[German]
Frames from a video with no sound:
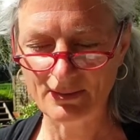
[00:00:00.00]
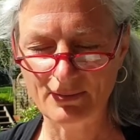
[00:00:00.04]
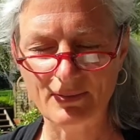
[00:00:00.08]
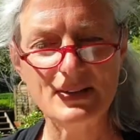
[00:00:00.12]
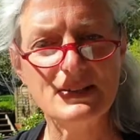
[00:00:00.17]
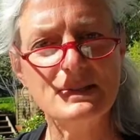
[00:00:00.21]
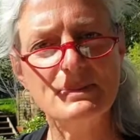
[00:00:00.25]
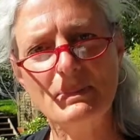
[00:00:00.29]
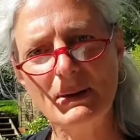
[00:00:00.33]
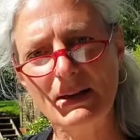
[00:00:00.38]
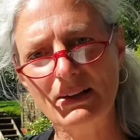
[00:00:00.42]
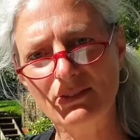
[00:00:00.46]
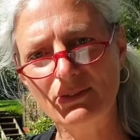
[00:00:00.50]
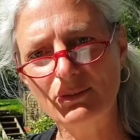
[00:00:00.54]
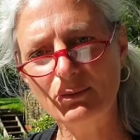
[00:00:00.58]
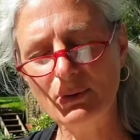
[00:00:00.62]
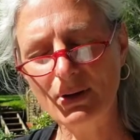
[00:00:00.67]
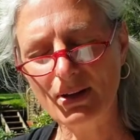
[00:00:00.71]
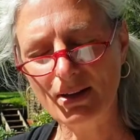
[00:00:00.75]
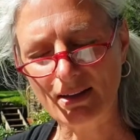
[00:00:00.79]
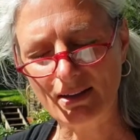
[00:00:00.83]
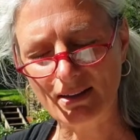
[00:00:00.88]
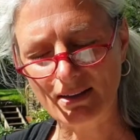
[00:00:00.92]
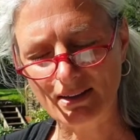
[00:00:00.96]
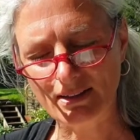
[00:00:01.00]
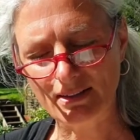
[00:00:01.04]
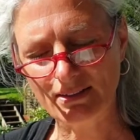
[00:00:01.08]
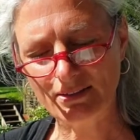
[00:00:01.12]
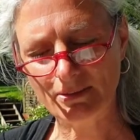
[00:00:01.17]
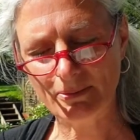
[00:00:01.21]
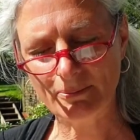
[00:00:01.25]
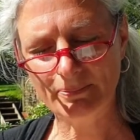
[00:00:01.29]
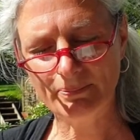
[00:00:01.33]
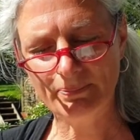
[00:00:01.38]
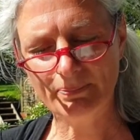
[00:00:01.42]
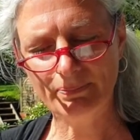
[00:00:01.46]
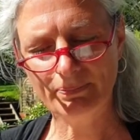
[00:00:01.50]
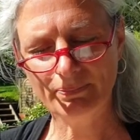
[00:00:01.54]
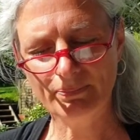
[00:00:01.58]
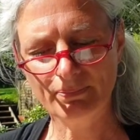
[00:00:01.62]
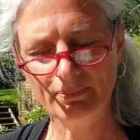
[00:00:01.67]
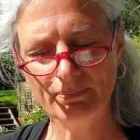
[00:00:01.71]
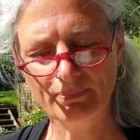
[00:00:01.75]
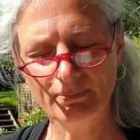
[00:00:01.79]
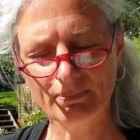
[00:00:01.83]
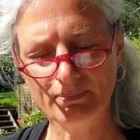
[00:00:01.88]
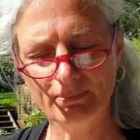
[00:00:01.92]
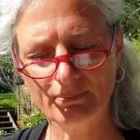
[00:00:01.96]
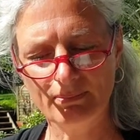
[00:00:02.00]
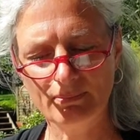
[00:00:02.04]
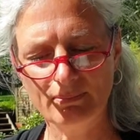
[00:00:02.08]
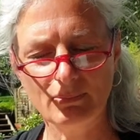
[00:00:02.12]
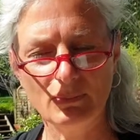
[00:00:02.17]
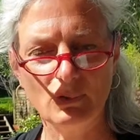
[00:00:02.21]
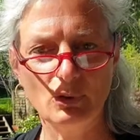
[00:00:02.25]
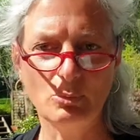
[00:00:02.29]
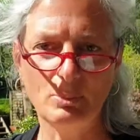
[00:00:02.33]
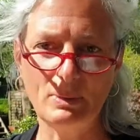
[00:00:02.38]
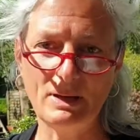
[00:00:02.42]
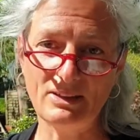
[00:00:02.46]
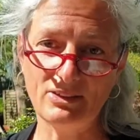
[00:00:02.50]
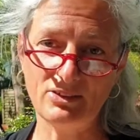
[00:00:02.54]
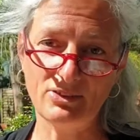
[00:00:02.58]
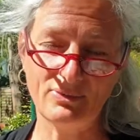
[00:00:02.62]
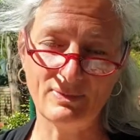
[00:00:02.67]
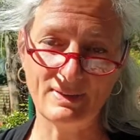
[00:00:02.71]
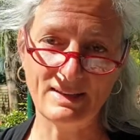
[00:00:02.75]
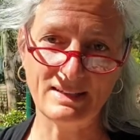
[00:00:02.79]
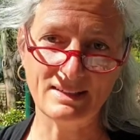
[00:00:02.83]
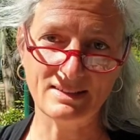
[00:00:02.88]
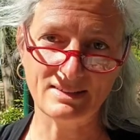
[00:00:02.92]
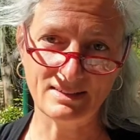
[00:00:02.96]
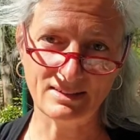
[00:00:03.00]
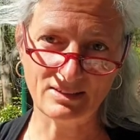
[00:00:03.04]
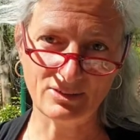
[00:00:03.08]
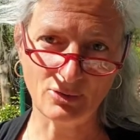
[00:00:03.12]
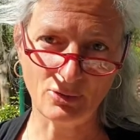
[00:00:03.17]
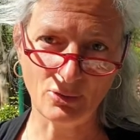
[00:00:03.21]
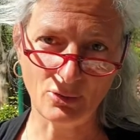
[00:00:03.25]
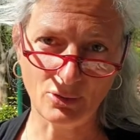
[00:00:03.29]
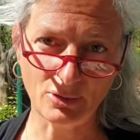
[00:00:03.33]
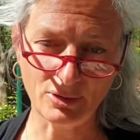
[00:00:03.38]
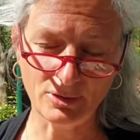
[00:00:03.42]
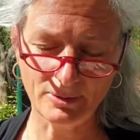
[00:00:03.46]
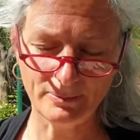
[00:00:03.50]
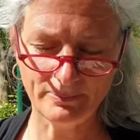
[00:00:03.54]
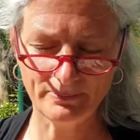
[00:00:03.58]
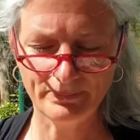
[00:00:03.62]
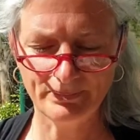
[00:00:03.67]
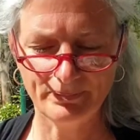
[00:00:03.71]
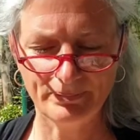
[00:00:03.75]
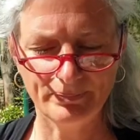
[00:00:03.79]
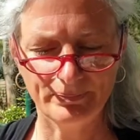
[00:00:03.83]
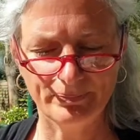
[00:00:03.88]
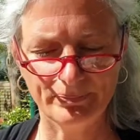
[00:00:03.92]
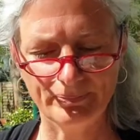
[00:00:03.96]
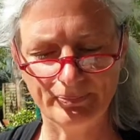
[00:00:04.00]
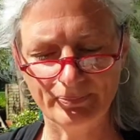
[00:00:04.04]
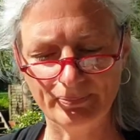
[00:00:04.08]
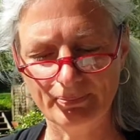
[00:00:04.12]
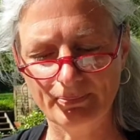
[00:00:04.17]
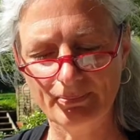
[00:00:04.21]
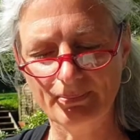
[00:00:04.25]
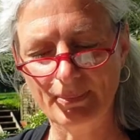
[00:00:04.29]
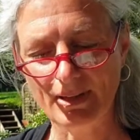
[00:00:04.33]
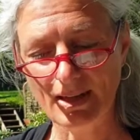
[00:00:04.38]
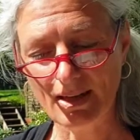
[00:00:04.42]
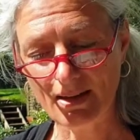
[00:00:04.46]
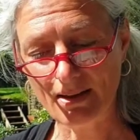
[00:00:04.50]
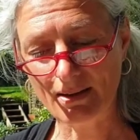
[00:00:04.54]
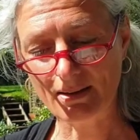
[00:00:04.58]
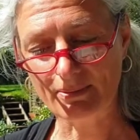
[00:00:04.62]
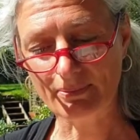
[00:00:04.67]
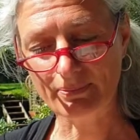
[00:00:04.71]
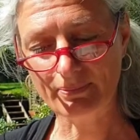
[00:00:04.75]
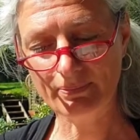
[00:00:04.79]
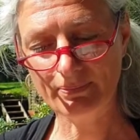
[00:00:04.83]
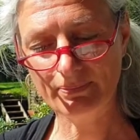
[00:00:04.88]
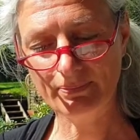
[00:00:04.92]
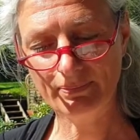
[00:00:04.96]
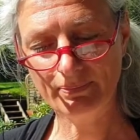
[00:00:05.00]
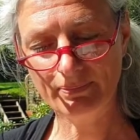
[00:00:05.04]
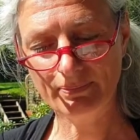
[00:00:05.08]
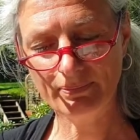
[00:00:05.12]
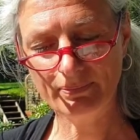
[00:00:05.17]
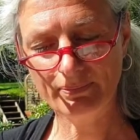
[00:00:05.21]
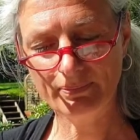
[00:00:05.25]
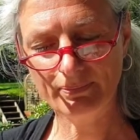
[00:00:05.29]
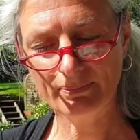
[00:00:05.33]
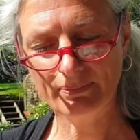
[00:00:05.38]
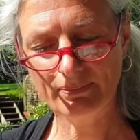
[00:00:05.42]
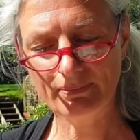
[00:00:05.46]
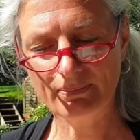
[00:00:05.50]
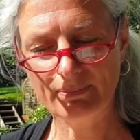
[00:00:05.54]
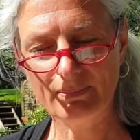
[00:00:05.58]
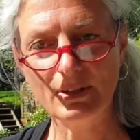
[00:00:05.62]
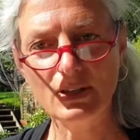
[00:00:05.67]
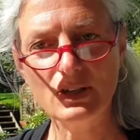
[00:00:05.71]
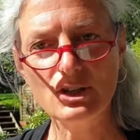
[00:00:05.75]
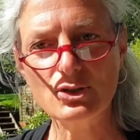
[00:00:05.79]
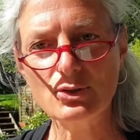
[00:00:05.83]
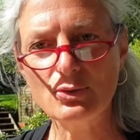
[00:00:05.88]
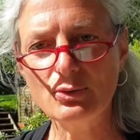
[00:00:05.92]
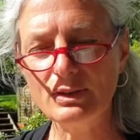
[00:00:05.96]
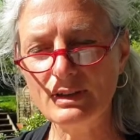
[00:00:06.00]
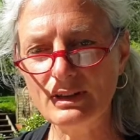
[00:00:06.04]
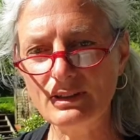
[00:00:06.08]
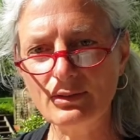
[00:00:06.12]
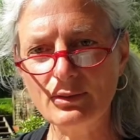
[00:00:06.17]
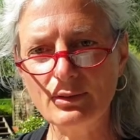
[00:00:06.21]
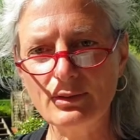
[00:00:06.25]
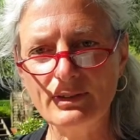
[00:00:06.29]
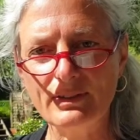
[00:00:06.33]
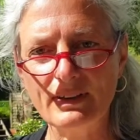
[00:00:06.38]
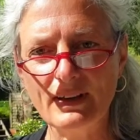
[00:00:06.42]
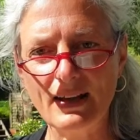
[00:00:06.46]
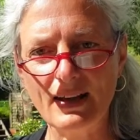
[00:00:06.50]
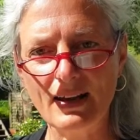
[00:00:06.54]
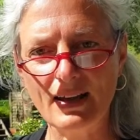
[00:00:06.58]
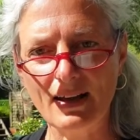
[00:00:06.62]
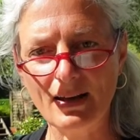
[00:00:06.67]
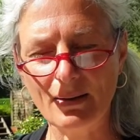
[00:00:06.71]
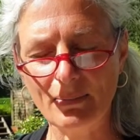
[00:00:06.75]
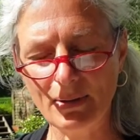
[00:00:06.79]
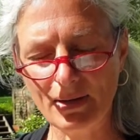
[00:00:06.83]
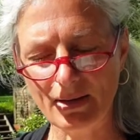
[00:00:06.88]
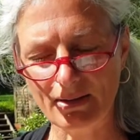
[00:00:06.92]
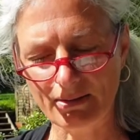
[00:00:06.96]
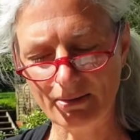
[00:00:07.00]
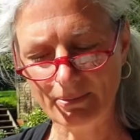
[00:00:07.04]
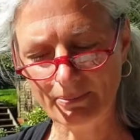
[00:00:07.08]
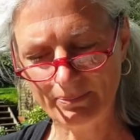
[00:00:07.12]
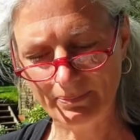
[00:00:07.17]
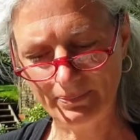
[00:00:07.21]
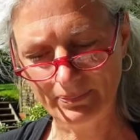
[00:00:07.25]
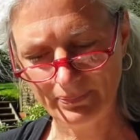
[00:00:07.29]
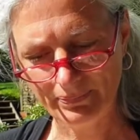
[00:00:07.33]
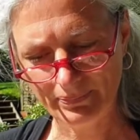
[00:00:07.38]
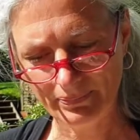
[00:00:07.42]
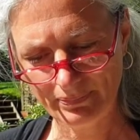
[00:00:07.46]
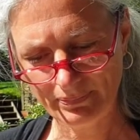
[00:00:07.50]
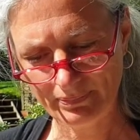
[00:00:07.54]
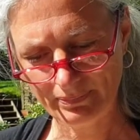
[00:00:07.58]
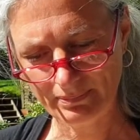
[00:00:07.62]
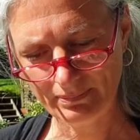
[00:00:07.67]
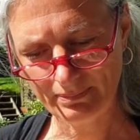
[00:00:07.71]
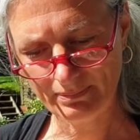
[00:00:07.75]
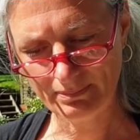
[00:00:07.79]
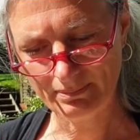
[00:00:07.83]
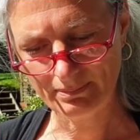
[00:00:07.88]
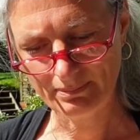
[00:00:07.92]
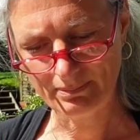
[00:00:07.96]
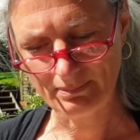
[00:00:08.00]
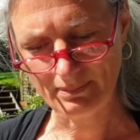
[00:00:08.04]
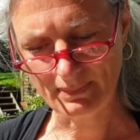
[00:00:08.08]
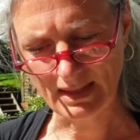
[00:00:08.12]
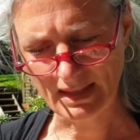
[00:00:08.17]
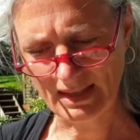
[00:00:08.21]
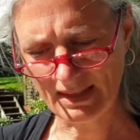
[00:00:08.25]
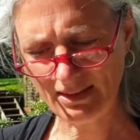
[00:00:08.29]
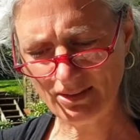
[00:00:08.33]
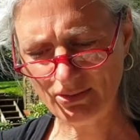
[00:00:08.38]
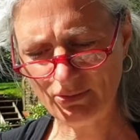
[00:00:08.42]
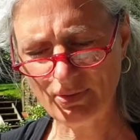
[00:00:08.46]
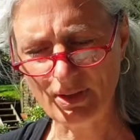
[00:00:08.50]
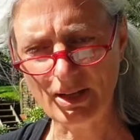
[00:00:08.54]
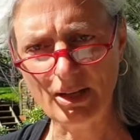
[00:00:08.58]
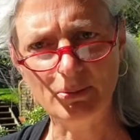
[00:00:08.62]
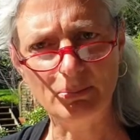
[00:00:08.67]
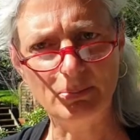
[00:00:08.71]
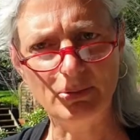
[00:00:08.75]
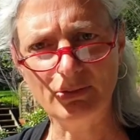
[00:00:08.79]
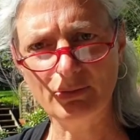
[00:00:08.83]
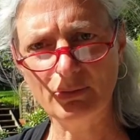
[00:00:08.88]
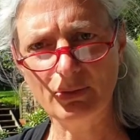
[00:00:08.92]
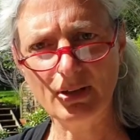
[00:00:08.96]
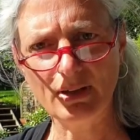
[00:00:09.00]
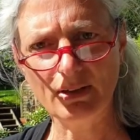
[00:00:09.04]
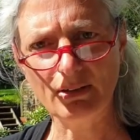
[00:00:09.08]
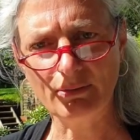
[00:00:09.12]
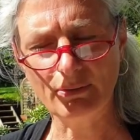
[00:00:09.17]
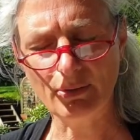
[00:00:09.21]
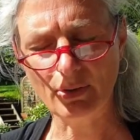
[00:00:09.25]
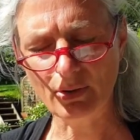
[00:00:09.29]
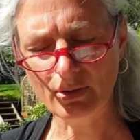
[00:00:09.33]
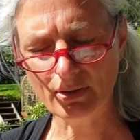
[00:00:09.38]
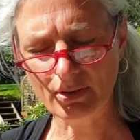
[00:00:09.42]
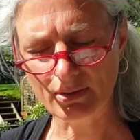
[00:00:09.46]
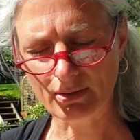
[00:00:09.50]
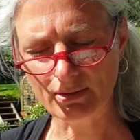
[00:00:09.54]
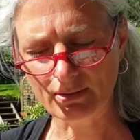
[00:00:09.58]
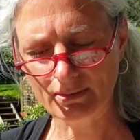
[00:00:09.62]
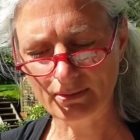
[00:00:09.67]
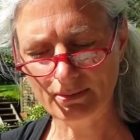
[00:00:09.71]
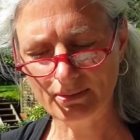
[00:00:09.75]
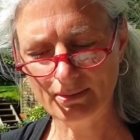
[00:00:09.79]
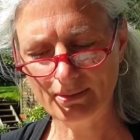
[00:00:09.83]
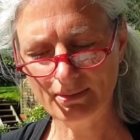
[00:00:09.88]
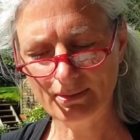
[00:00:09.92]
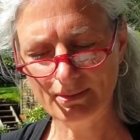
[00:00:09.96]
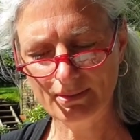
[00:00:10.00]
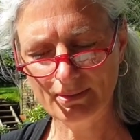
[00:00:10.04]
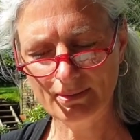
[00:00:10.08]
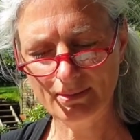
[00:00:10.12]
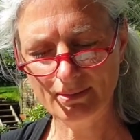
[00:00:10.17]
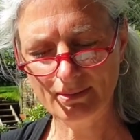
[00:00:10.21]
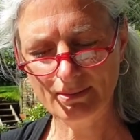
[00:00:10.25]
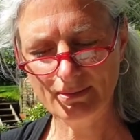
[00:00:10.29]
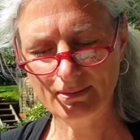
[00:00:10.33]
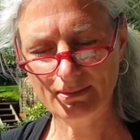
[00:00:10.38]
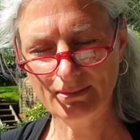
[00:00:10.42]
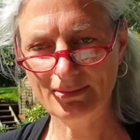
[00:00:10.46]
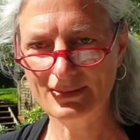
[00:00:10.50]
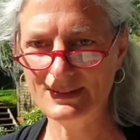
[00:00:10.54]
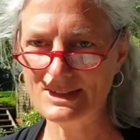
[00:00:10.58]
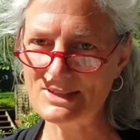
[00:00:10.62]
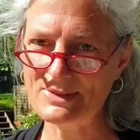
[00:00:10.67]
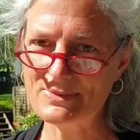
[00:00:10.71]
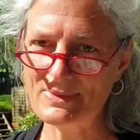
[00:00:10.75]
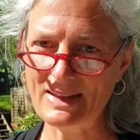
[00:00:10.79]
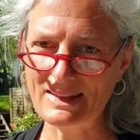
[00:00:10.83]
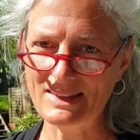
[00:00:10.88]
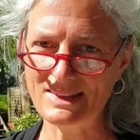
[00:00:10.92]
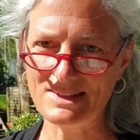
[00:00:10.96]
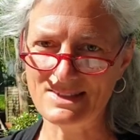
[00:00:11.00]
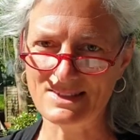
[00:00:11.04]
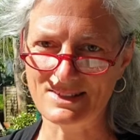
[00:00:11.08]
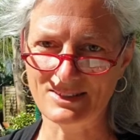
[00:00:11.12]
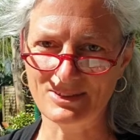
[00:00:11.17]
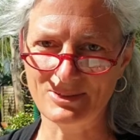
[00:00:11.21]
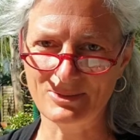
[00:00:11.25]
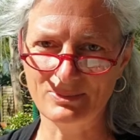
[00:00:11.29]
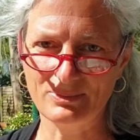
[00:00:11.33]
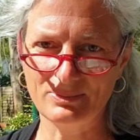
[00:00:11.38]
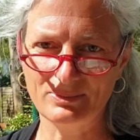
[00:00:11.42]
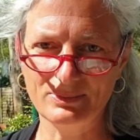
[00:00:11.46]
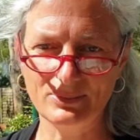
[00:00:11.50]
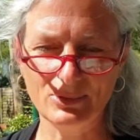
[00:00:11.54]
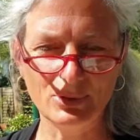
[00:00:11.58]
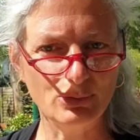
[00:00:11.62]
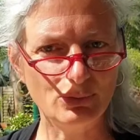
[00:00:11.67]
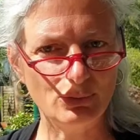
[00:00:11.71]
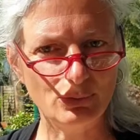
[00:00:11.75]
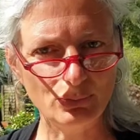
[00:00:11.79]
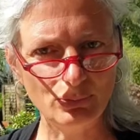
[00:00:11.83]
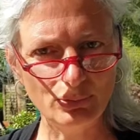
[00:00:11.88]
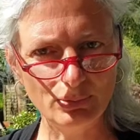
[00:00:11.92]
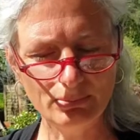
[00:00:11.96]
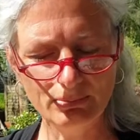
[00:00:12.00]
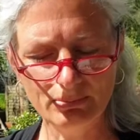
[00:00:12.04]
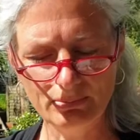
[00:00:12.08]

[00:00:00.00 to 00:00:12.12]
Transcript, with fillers: Was machst du eigentlich? Du meinst, wenn ich nicht koche? Ja, ich studiere soziale Arbeit. Echt, wie alt bist du denn geworden? 20. Und du?